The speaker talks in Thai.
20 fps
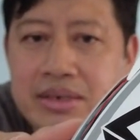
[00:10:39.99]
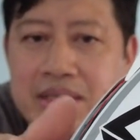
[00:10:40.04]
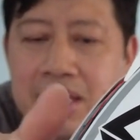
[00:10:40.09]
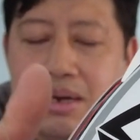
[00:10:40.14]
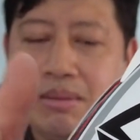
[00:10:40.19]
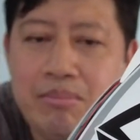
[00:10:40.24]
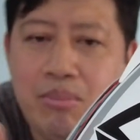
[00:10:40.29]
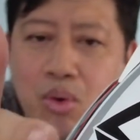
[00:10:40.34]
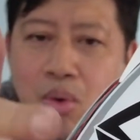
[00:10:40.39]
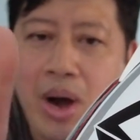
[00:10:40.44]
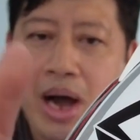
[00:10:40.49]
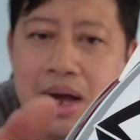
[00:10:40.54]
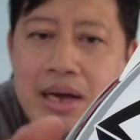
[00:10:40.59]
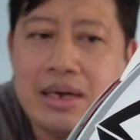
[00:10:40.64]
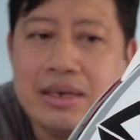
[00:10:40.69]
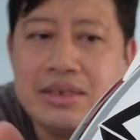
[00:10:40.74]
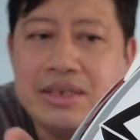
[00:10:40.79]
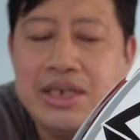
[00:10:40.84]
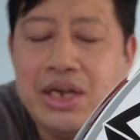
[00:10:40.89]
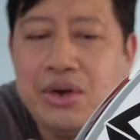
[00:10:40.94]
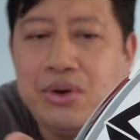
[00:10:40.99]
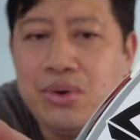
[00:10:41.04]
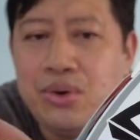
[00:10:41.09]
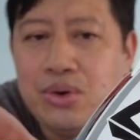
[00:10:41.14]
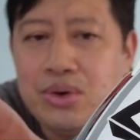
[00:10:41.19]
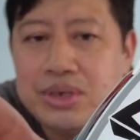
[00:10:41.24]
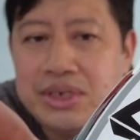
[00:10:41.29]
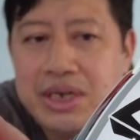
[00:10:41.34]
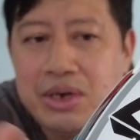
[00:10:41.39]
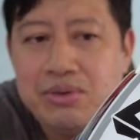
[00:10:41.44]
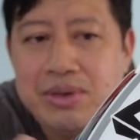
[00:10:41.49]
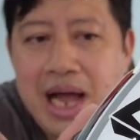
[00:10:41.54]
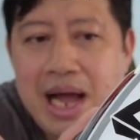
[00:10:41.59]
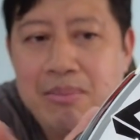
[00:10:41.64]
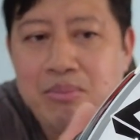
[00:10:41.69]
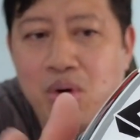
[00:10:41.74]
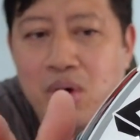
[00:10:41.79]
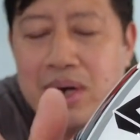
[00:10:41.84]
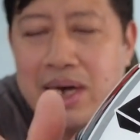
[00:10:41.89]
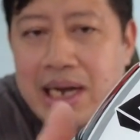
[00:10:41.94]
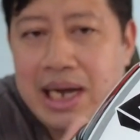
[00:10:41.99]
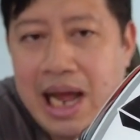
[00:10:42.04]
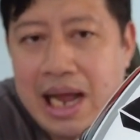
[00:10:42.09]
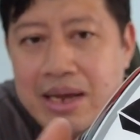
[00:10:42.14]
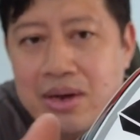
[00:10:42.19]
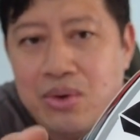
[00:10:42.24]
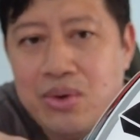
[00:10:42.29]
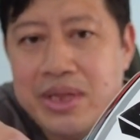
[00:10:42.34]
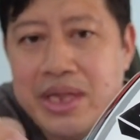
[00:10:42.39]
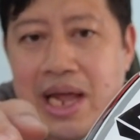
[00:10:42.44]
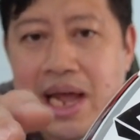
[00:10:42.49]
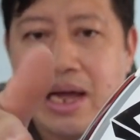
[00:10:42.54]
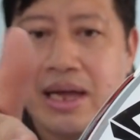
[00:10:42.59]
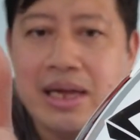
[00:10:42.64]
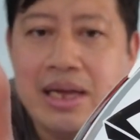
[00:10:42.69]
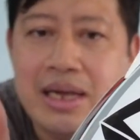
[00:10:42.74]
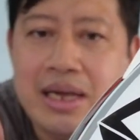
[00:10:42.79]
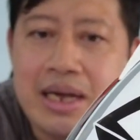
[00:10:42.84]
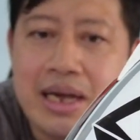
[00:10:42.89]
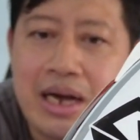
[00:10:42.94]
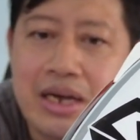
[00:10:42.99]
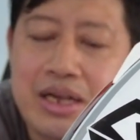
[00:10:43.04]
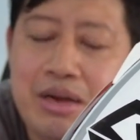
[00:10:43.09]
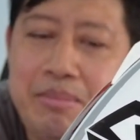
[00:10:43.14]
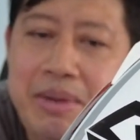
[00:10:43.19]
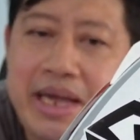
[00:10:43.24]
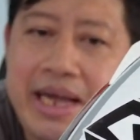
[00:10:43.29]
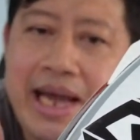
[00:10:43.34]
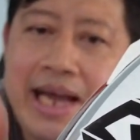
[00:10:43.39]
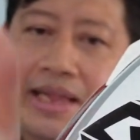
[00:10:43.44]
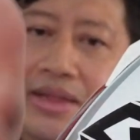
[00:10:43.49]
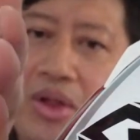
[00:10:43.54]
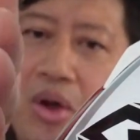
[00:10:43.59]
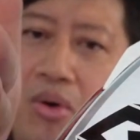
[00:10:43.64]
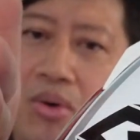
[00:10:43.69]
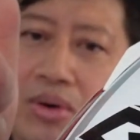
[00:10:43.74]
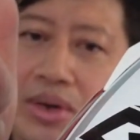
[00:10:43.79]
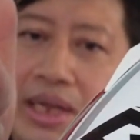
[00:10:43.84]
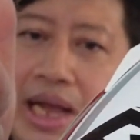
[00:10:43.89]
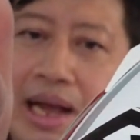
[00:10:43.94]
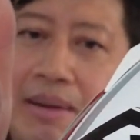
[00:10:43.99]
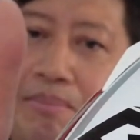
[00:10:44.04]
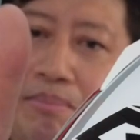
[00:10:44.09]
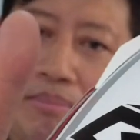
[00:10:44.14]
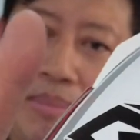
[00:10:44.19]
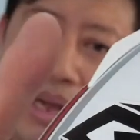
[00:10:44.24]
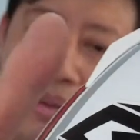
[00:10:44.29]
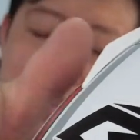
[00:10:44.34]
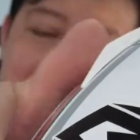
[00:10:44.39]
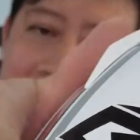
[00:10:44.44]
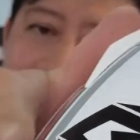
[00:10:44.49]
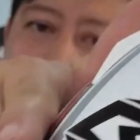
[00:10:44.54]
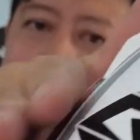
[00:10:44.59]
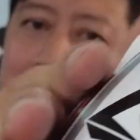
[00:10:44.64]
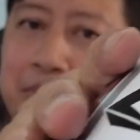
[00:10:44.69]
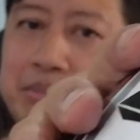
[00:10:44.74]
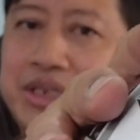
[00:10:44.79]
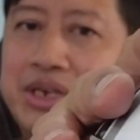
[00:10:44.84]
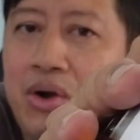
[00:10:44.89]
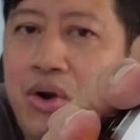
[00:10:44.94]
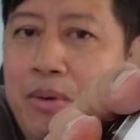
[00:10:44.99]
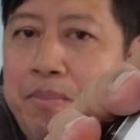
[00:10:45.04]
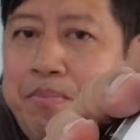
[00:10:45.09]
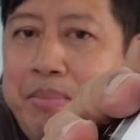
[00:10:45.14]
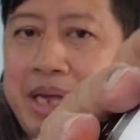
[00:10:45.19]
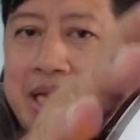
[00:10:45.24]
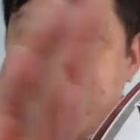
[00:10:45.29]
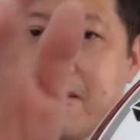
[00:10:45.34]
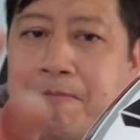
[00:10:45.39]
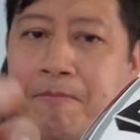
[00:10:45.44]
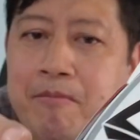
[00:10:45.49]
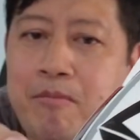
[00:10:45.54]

ซึ่งหมวกคิวคิวหน้าหมวกหลาย ๆรุ่น เนี่ยเขาจะมีแค่ตรงนะครับ ไม่มีทำสโลปปิด